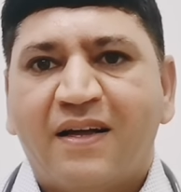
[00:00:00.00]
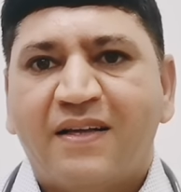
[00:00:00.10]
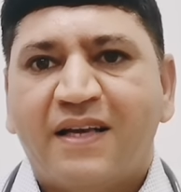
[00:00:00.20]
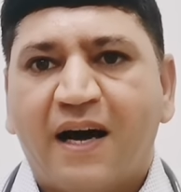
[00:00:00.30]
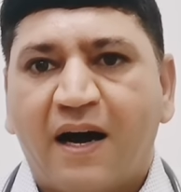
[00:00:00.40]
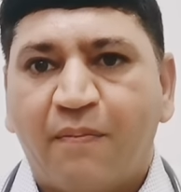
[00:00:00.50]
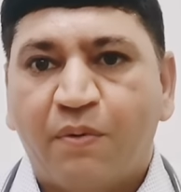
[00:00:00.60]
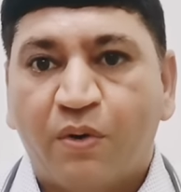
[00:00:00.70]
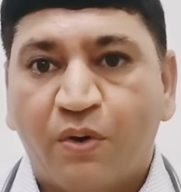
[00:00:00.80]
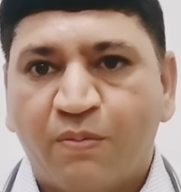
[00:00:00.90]
ये
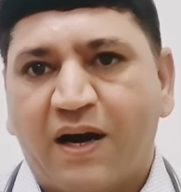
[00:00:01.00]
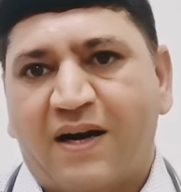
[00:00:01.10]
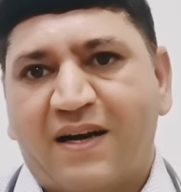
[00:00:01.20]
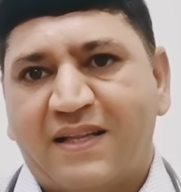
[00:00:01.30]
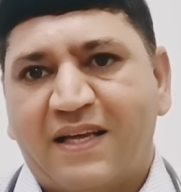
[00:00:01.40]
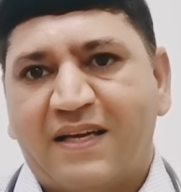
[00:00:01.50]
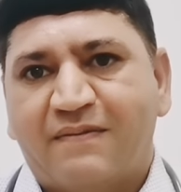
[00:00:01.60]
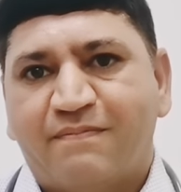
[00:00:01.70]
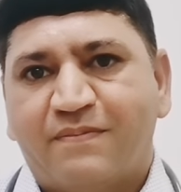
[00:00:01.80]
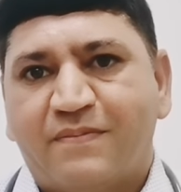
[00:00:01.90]
आपको गुमराह करते हैं
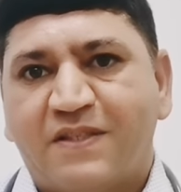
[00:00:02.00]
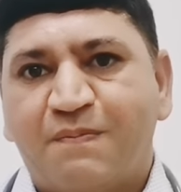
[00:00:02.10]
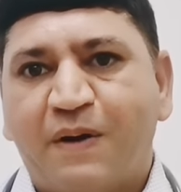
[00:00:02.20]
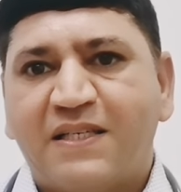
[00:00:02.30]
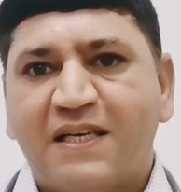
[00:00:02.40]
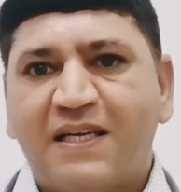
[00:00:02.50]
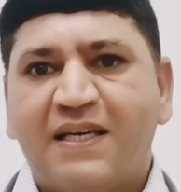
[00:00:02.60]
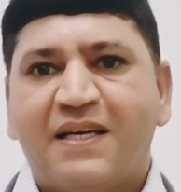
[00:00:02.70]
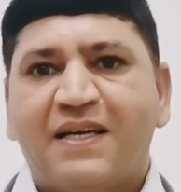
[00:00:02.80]
स्पेशली